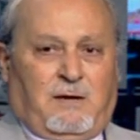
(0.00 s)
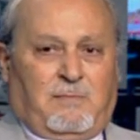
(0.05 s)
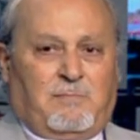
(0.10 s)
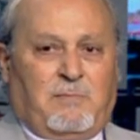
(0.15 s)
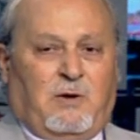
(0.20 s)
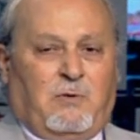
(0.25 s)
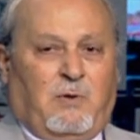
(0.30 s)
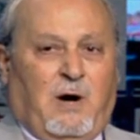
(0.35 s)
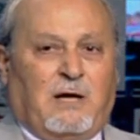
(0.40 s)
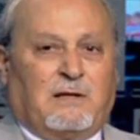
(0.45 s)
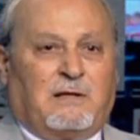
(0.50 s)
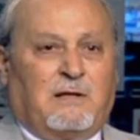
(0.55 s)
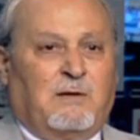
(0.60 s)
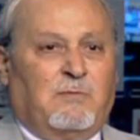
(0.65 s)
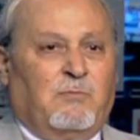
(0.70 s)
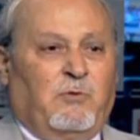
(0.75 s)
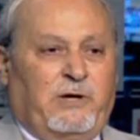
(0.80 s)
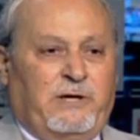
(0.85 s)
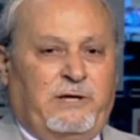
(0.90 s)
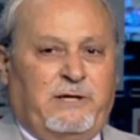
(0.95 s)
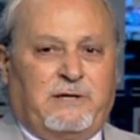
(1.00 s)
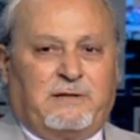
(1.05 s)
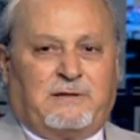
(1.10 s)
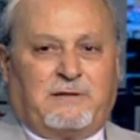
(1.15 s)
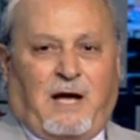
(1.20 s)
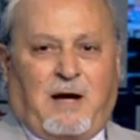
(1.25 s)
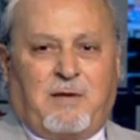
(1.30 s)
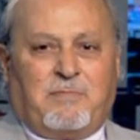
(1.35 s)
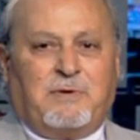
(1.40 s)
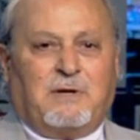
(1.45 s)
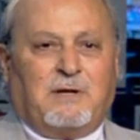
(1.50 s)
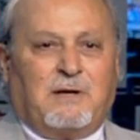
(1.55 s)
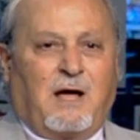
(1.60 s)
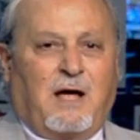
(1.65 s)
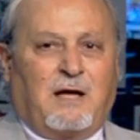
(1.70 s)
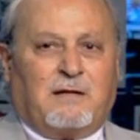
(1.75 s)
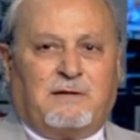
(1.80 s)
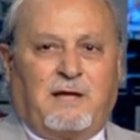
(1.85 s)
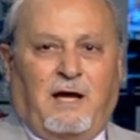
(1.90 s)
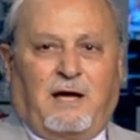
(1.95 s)
بالوقت المحيط عم
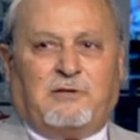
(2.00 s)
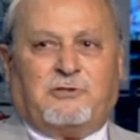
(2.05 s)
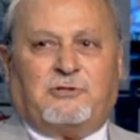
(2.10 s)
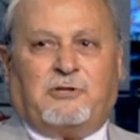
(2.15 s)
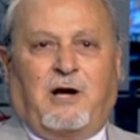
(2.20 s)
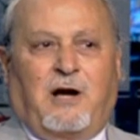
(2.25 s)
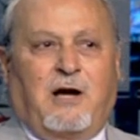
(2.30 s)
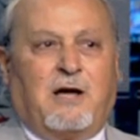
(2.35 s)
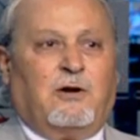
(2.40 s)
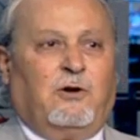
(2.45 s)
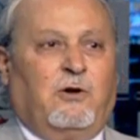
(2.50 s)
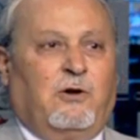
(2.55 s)
ينهض تحت شعار